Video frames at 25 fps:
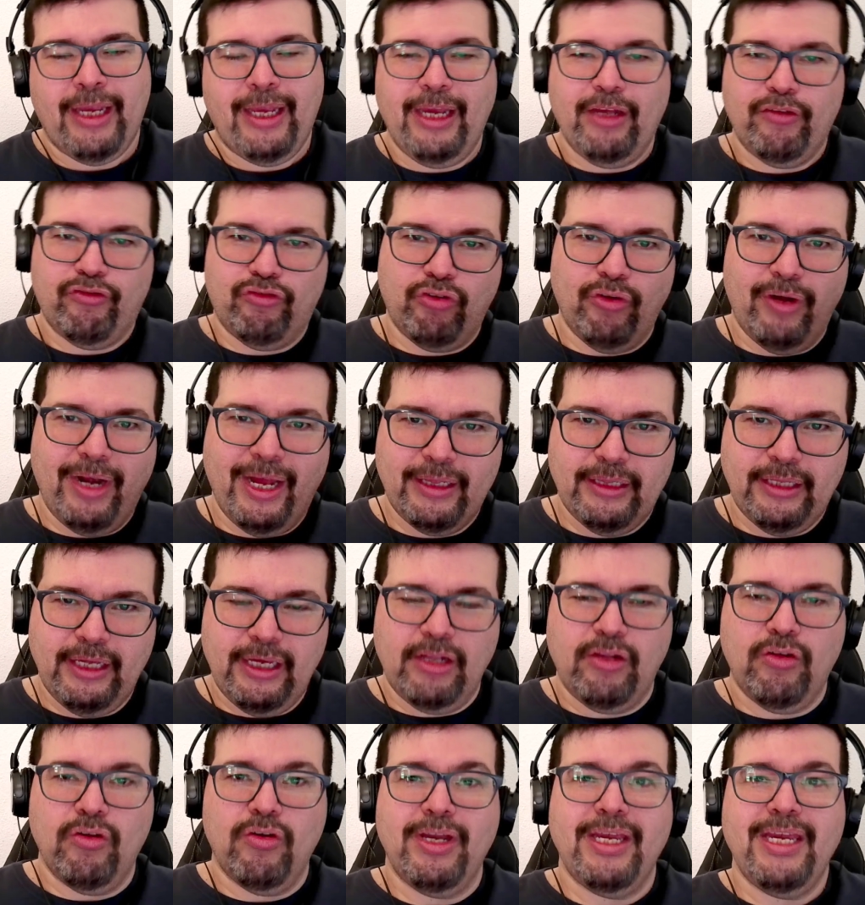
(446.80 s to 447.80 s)
queso
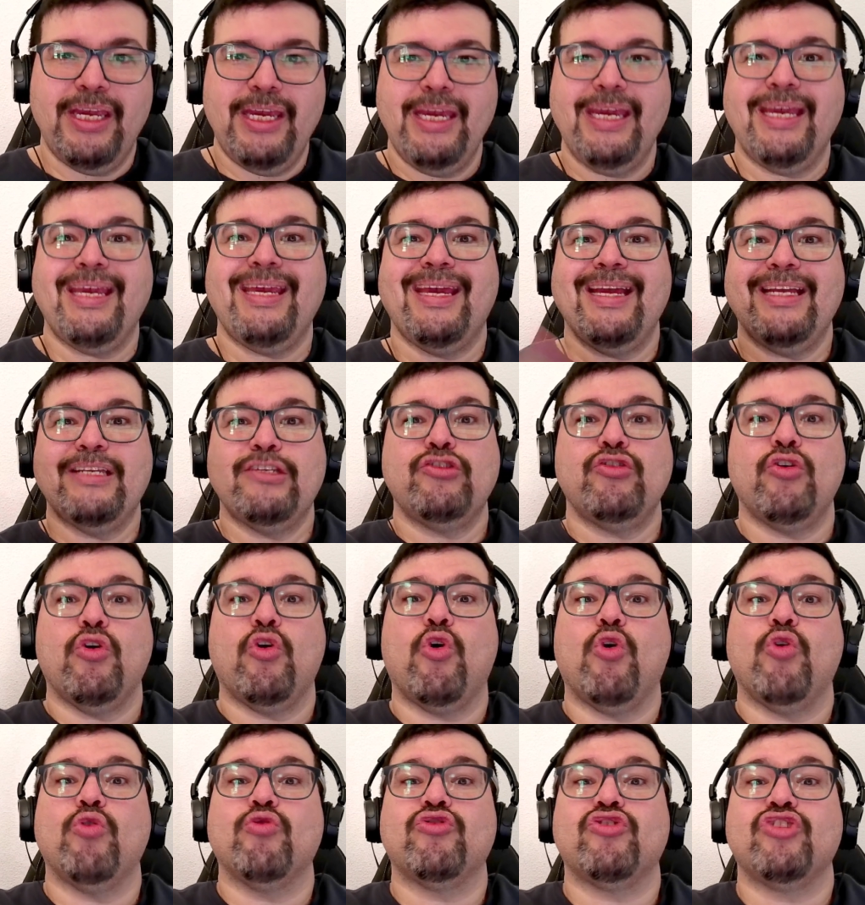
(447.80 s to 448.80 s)
latino y
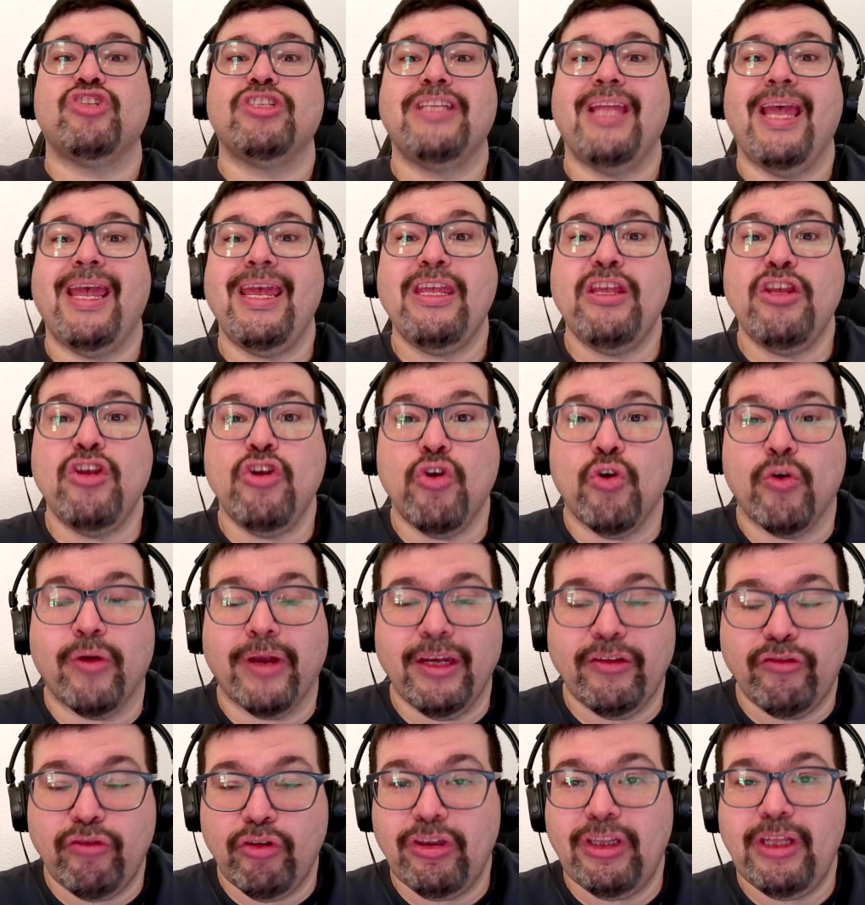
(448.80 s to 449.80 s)
queso costeño,
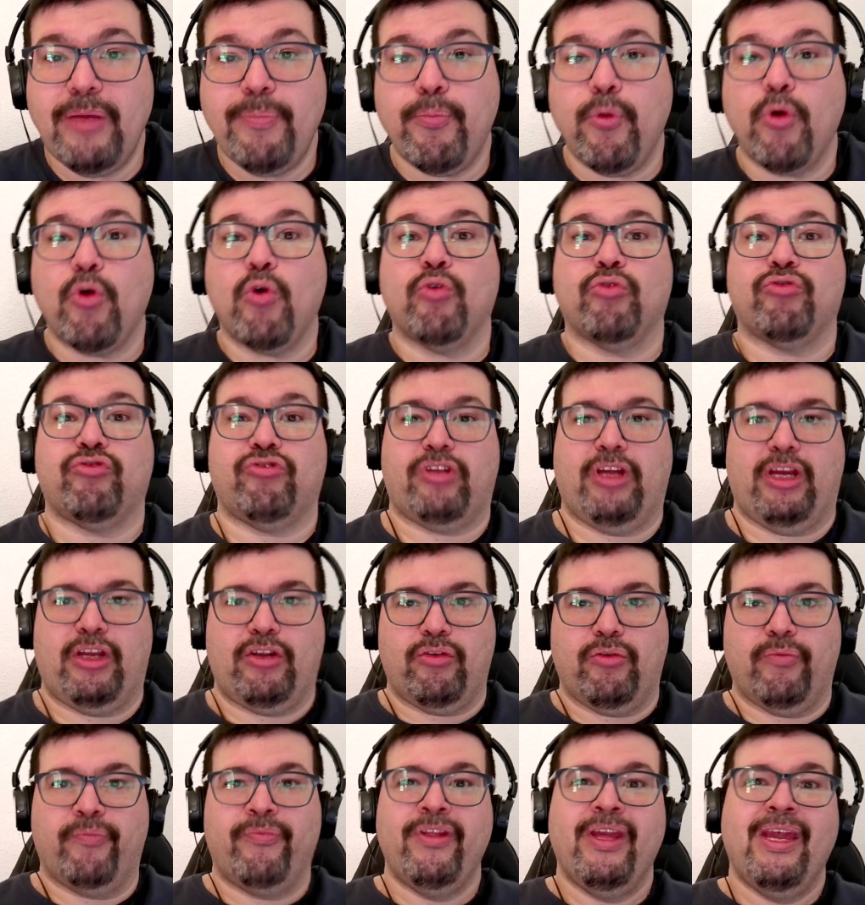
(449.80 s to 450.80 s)
queso tipo
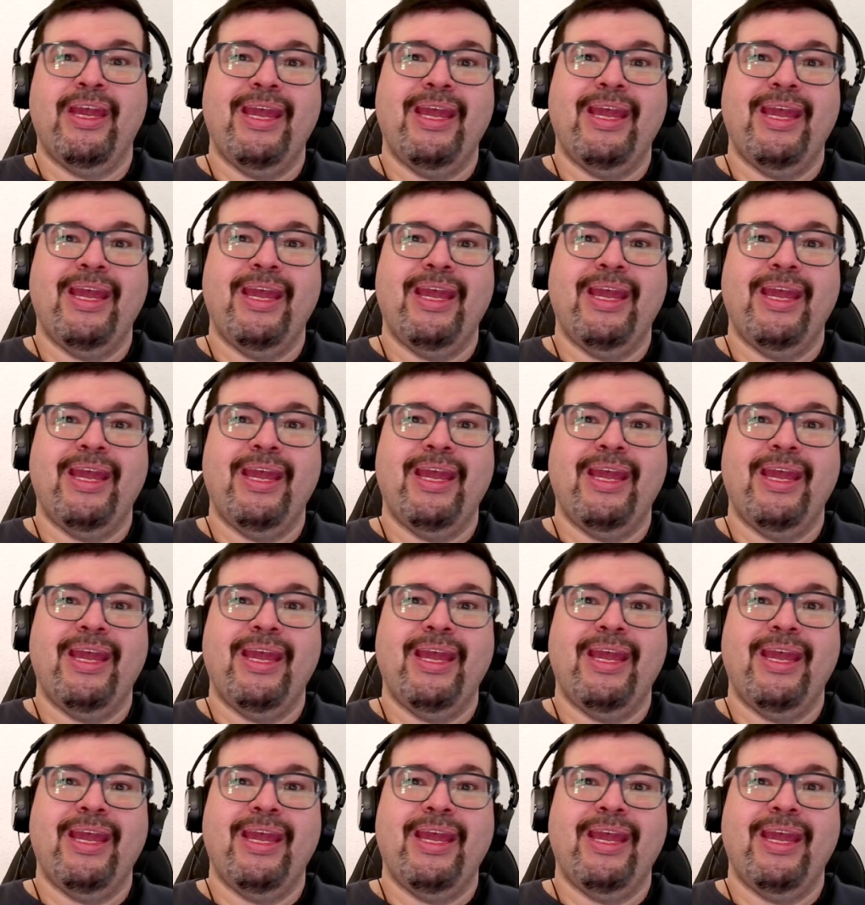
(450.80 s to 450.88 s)
costeño.